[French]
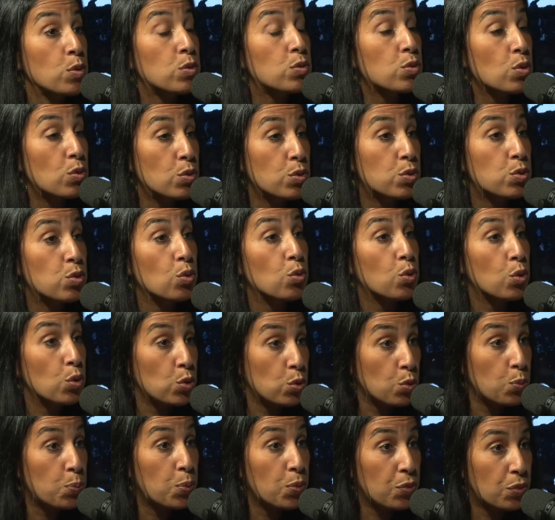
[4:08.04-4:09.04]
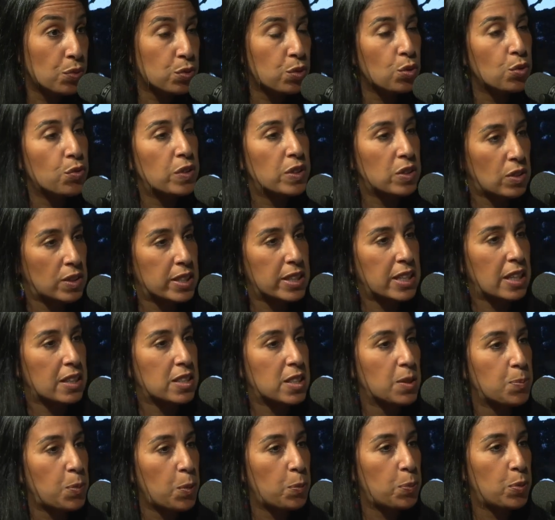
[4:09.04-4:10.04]
de solutions que nous pouvons trouver dans les
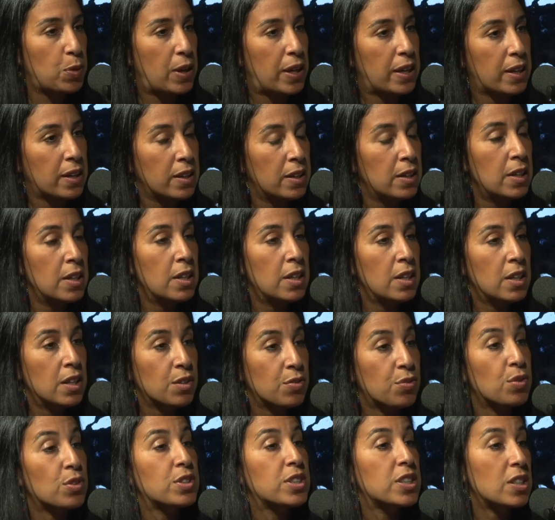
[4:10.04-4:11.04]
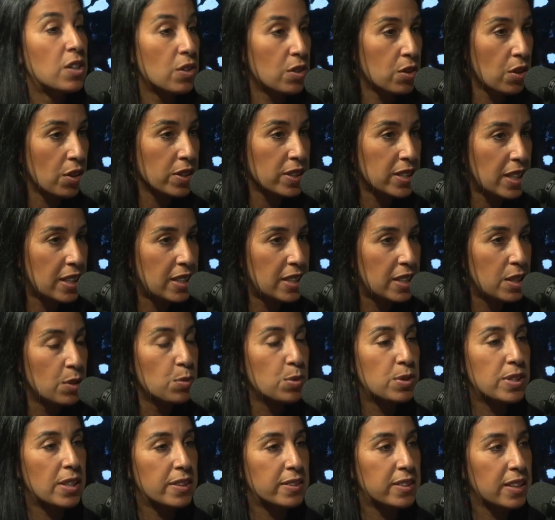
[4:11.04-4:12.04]
quartiers populaires. Faut-il encore y aller
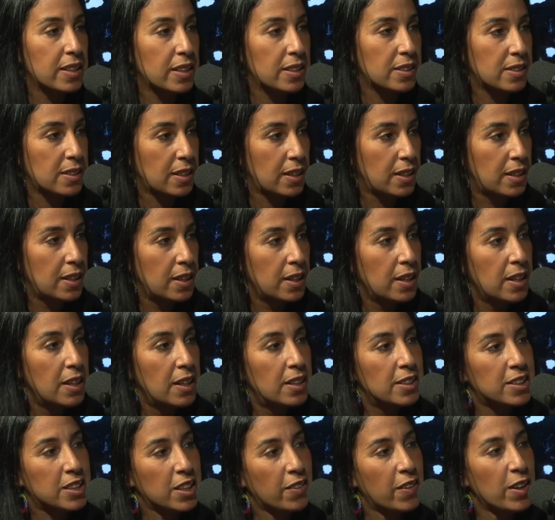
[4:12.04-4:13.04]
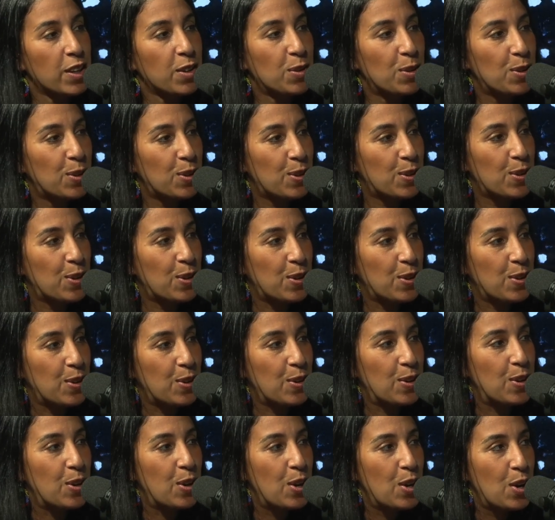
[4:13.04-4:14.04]
ou s'intéresser C'est vrai qu'on...
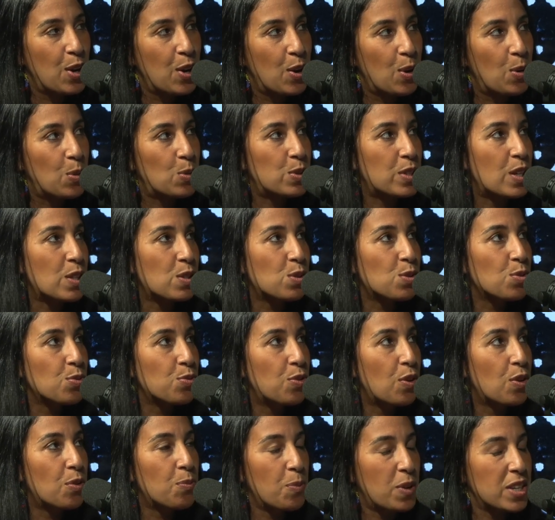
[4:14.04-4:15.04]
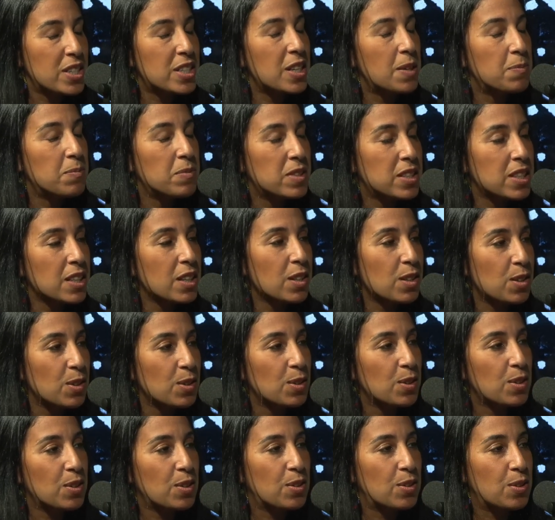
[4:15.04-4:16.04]
Euh, a souvent, moi j'aime dire que
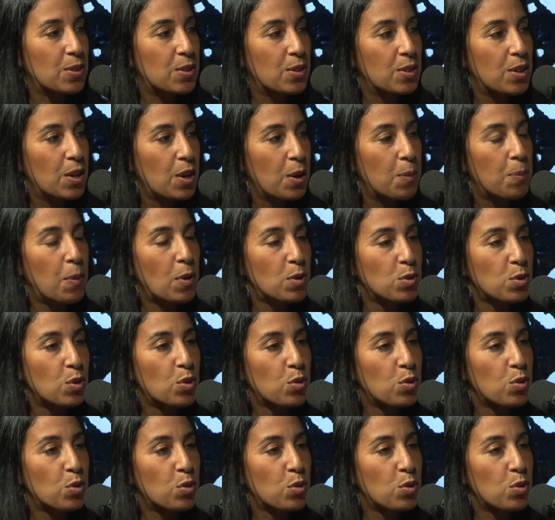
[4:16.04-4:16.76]
euh, banlieue,